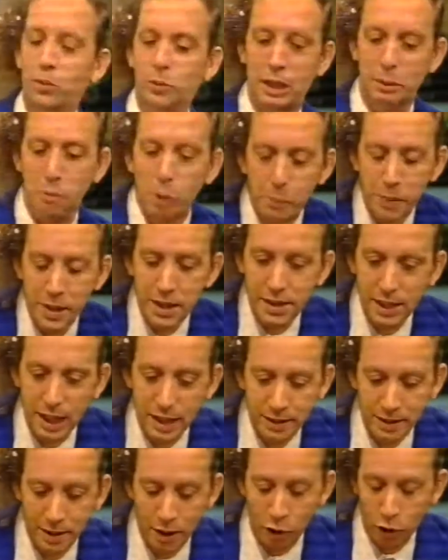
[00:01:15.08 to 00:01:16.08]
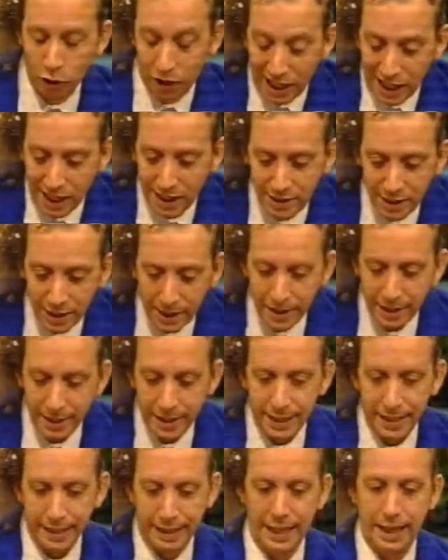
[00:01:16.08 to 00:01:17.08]
¿Vos pensás o crees
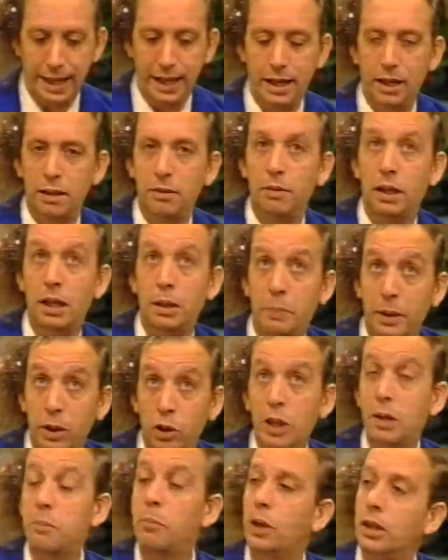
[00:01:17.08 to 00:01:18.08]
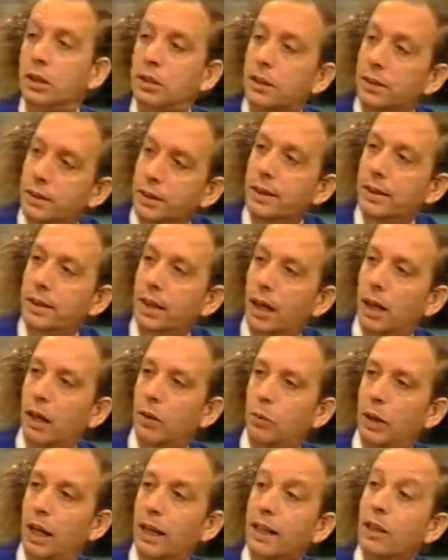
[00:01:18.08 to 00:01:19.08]
que eh, el peronismo necesita
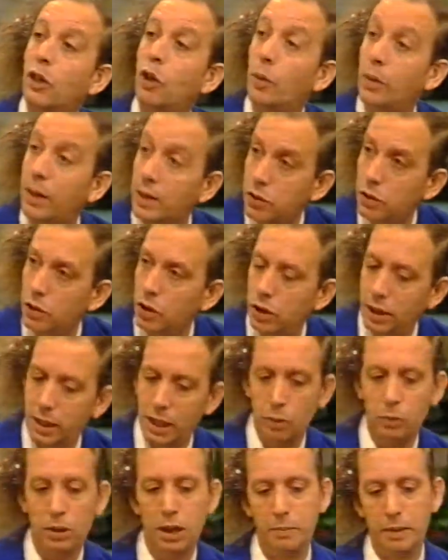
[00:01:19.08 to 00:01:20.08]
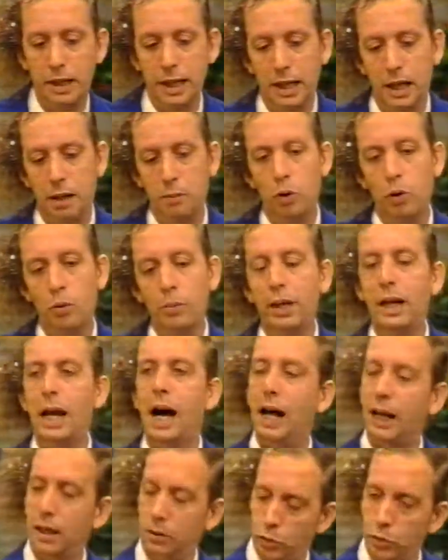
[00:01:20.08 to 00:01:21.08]
una renovación y de alguna manera volver
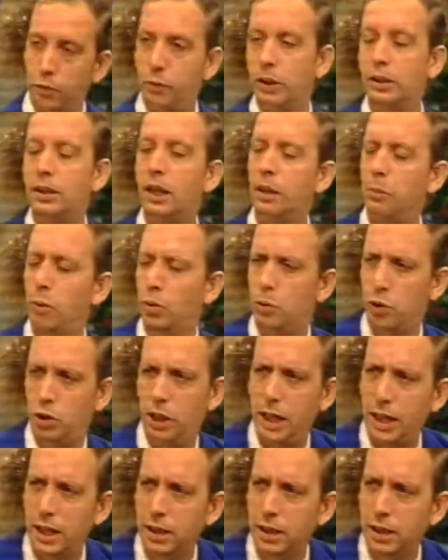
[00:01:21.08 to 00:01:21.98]
a sus fuentes revolucionarias?